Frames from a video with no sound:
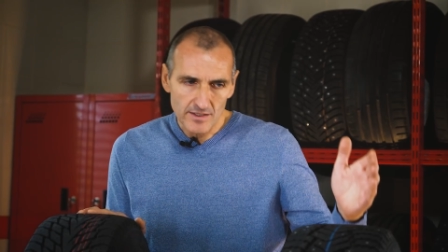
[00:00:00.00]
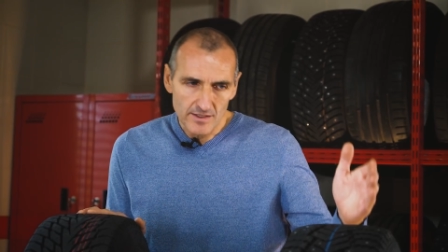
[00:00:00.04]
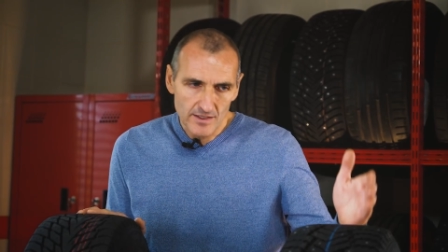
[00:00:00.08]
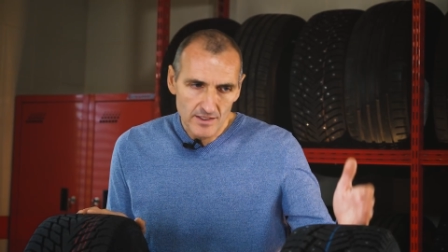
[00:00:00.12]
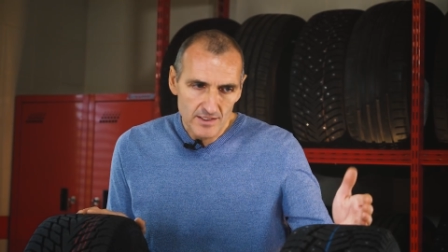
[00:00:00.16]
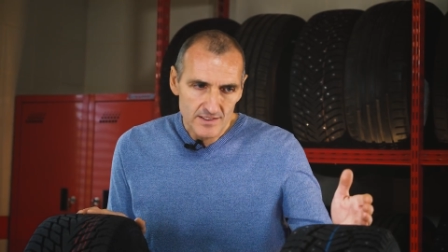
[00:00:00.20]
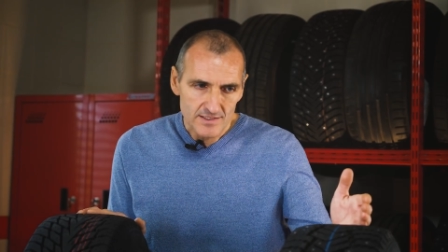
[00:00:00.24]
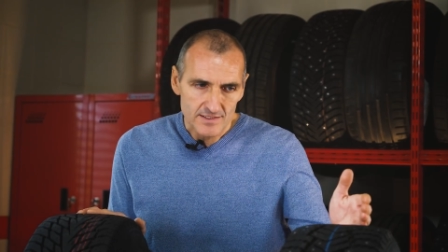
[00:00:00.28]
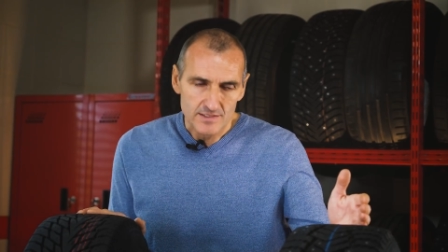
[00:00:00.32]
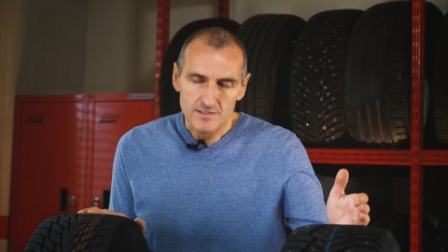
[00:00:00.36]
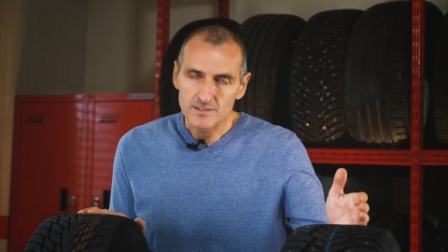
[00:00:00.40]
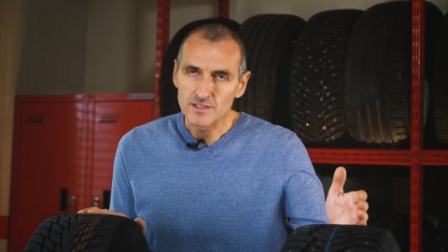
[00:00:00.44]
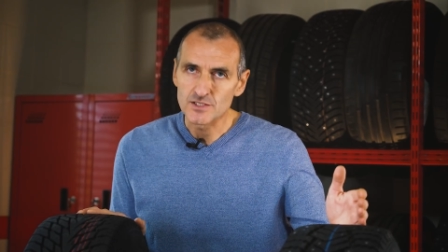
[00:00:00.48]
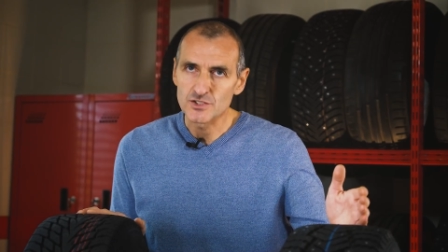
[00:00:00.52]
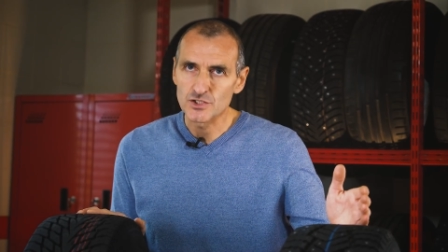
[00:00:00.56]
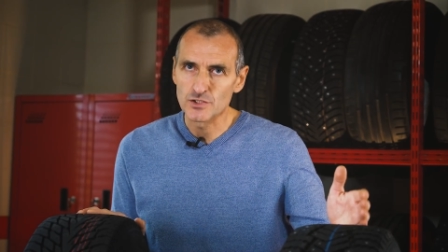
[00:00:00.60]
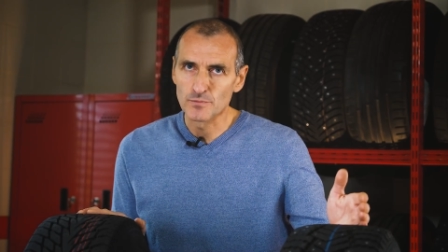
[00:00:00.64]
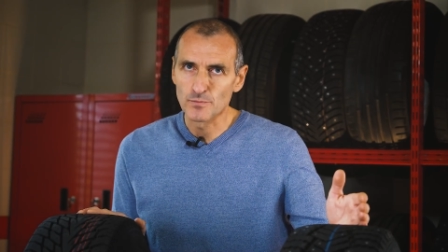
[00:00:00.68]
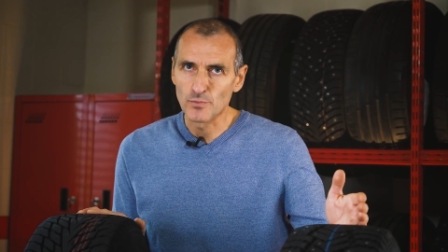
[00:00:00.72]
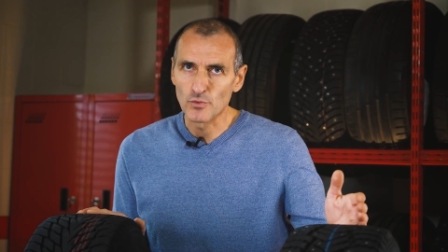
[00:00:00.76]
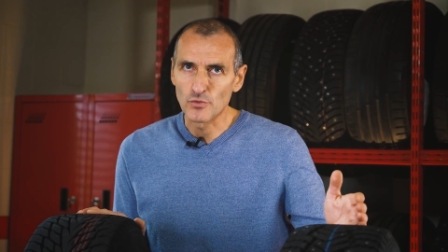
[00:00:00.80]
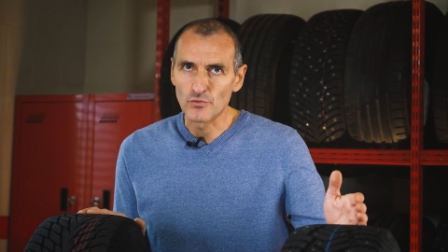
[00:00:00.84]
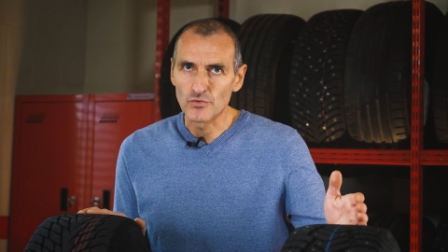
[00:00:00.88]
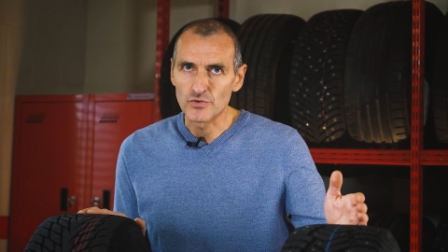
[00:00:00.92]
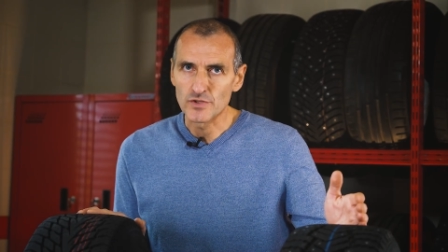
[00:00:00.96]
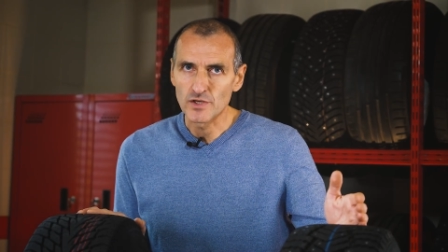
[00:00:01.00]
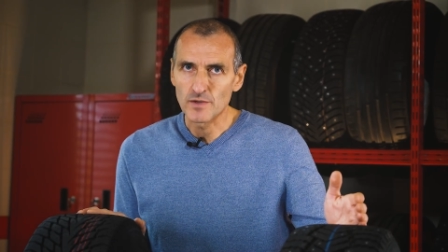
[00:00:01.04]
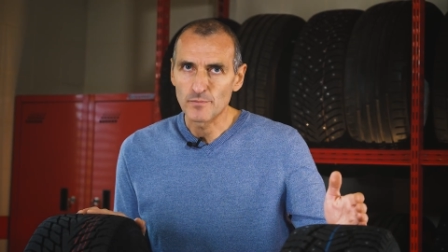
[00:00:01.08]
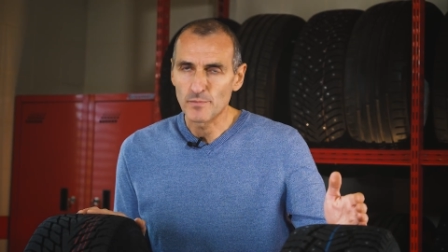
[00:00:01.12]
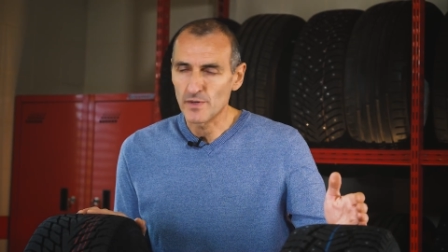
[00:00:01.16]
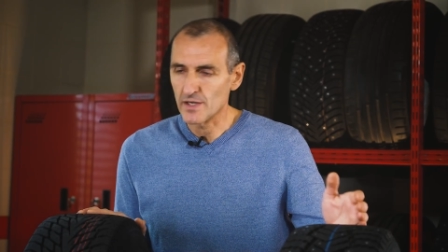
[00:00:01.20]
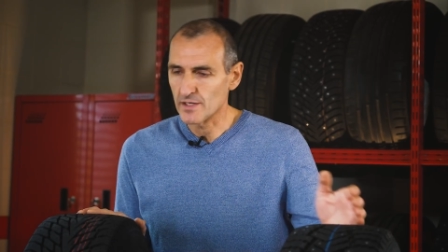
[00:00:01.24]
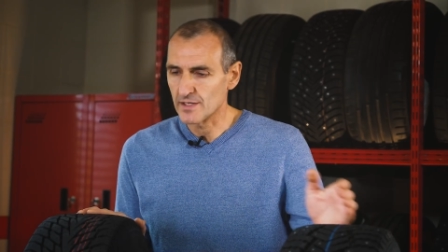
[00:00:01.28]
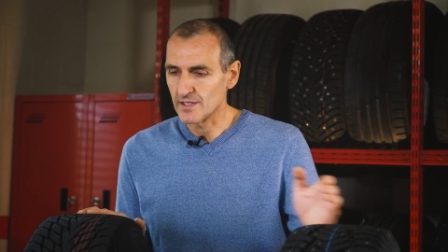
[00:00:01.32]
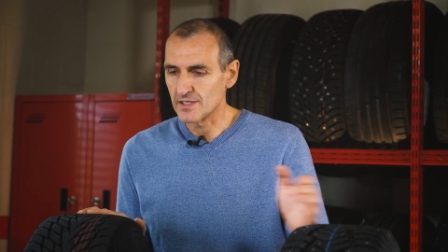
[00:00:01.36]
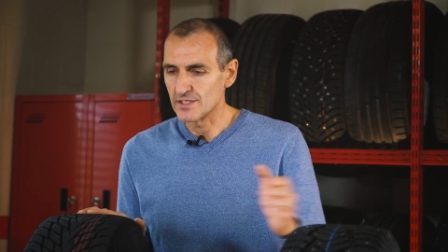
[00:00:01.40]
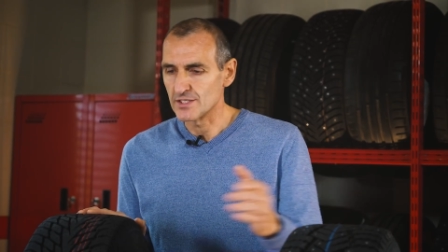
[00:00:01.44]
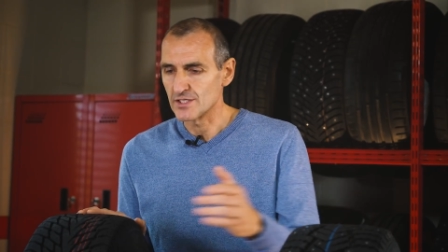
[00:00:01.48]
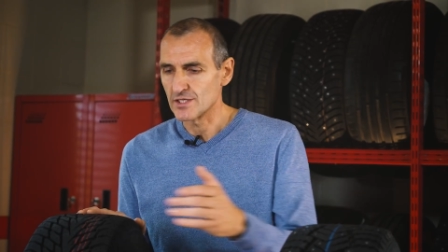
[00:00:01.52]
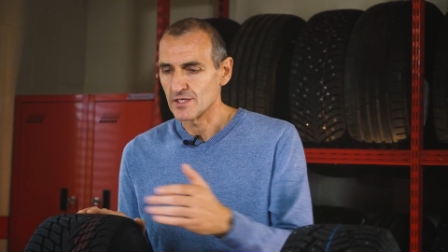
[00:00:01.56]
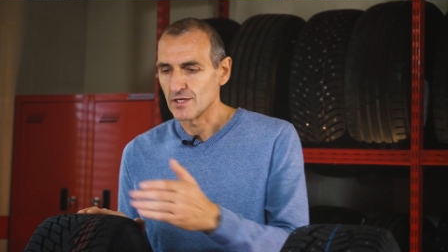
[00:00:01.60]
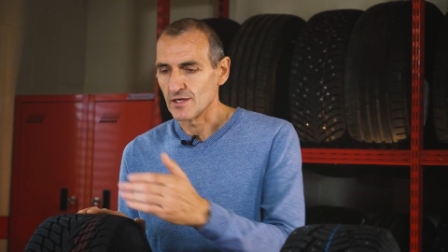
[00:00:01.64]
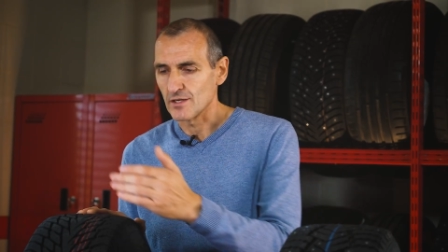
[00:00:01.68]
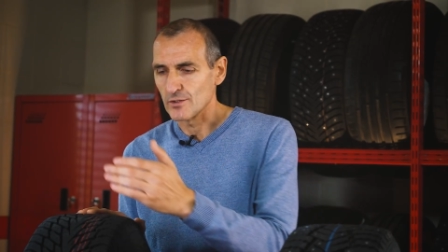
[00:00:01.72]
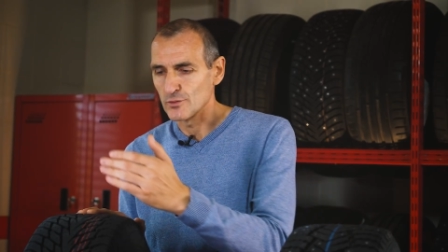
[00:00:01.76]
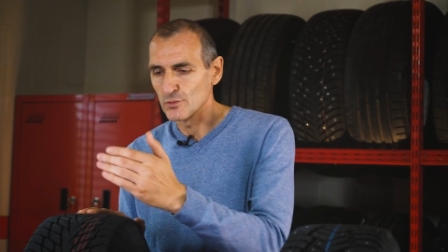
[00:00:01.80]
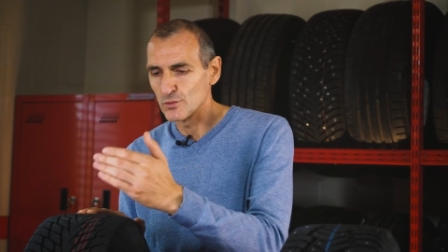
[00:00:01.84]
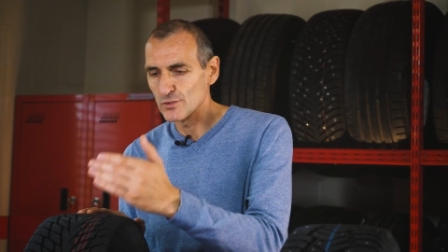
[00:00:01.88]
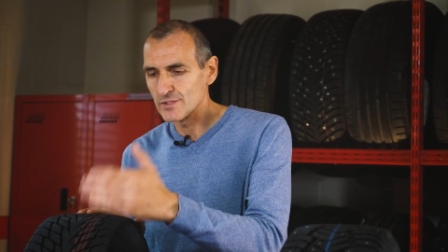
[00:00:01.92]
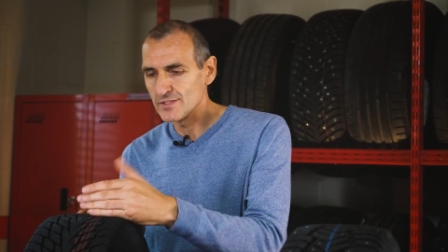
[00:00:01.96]
есть на шипованных
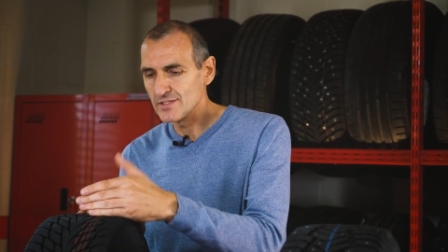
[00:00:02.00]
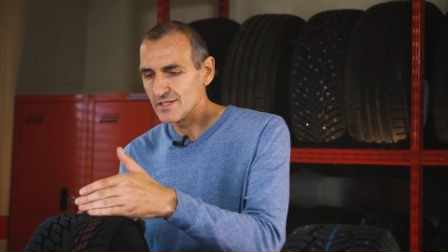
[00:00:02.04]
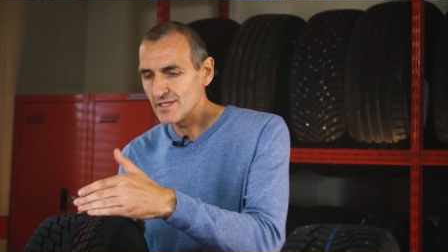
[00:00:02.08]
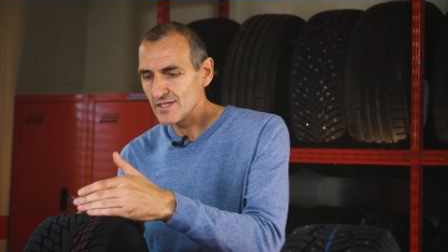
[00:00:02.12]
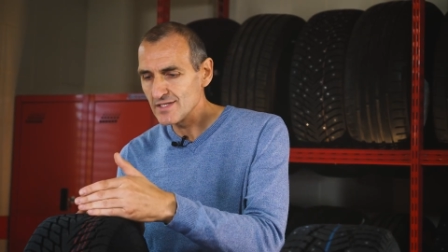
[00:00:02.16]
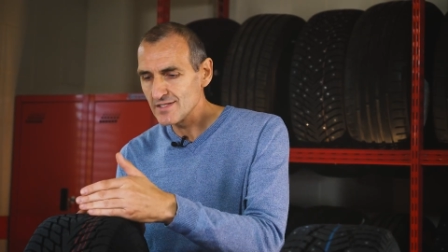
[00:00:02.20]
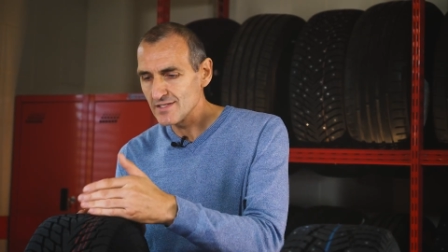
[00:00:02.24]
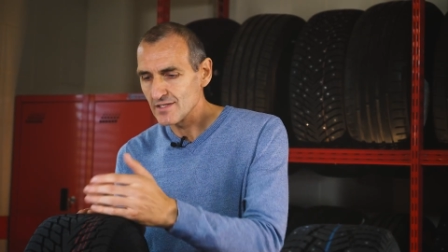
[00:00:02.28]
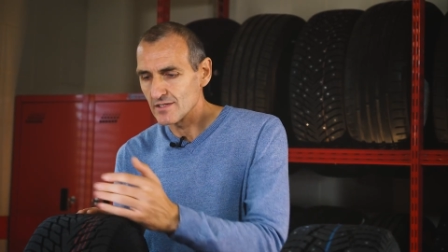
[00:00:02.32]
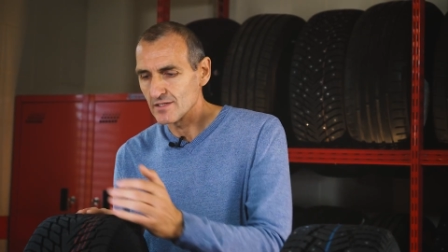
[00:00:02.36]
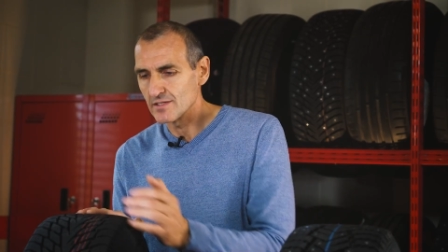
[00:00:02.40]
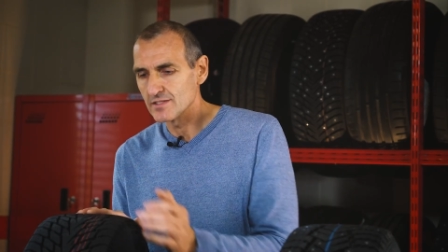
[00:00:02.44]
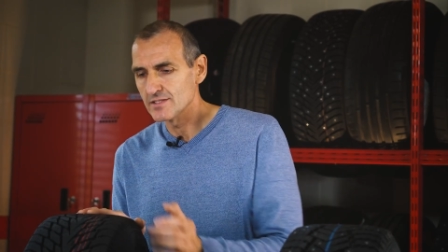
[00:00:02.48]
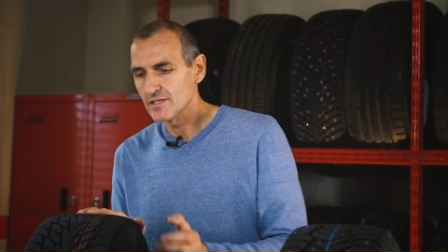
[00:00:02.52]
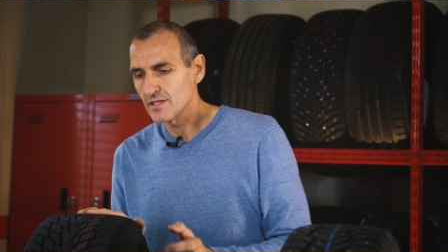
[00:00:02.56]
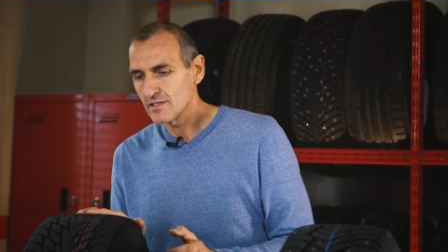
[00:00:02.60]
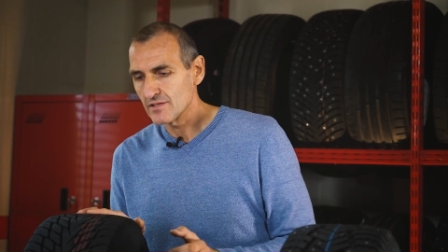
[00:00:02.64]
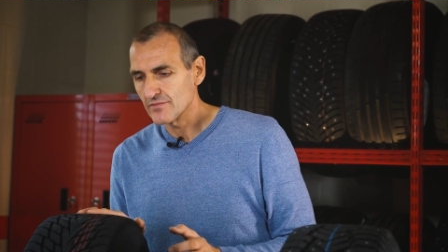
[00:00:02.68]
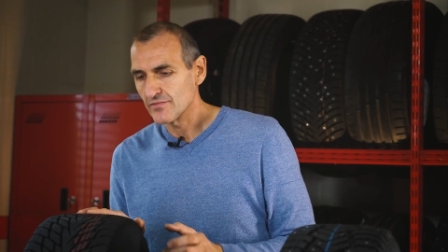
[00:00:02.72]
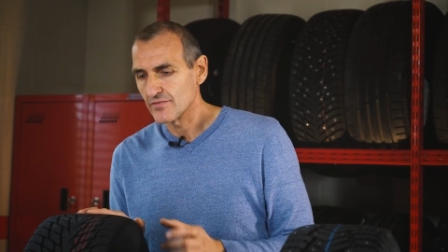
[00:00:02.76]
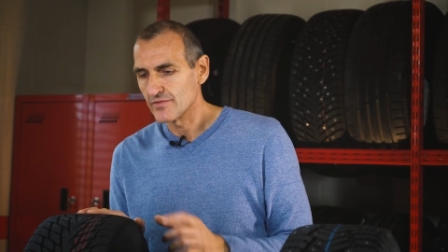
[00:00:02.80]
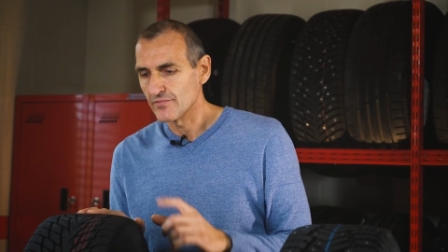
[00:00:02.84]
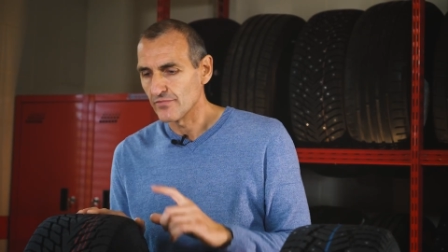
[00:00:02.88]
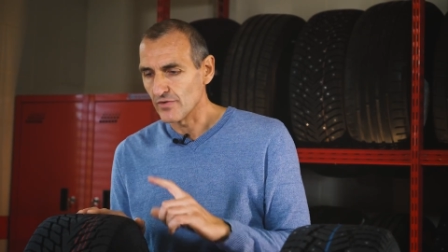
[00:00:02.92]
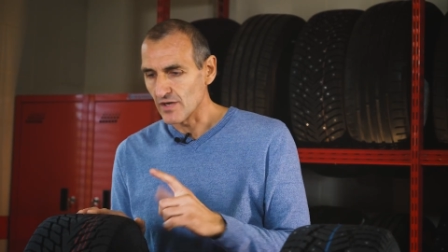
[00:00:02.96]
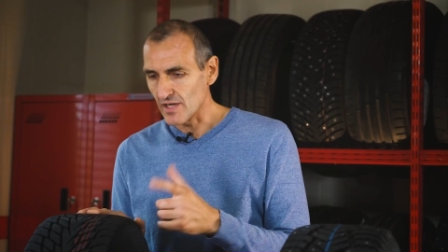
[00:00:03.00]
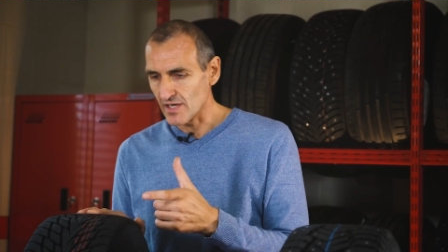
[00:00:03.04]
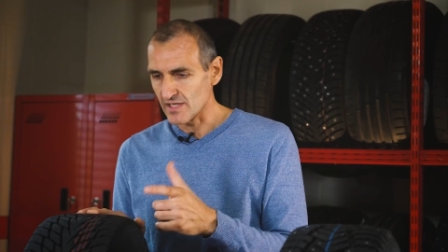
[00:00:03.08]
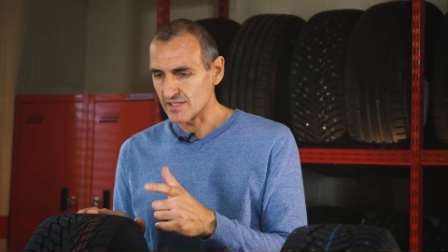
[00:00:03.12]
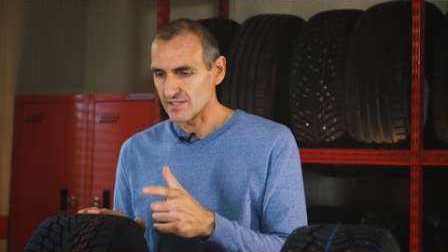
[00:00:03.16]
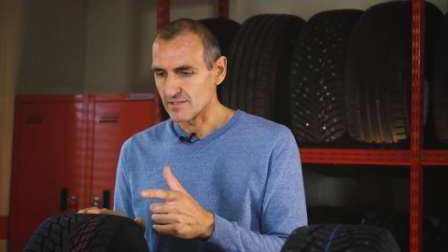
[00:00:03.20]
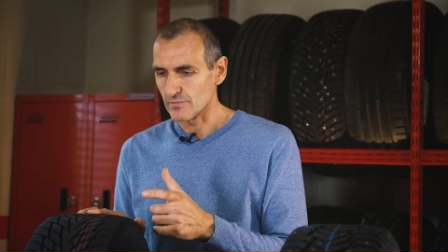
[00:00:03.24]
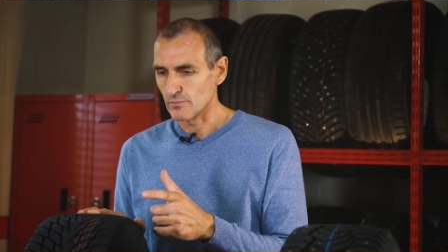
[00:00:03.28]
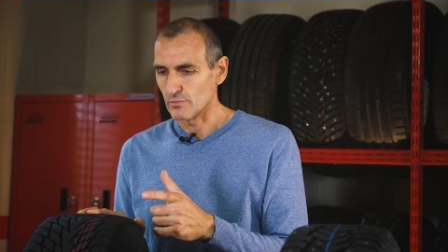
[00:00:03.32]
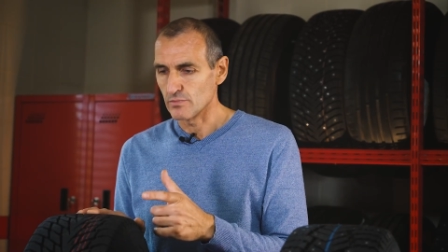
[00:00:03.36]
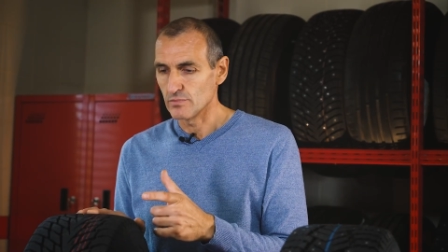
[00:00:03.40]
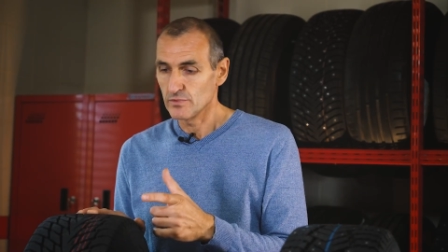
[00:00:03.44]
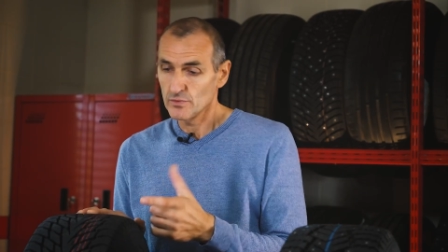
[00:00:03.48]
покрышках, но здесь их где-то в два раза...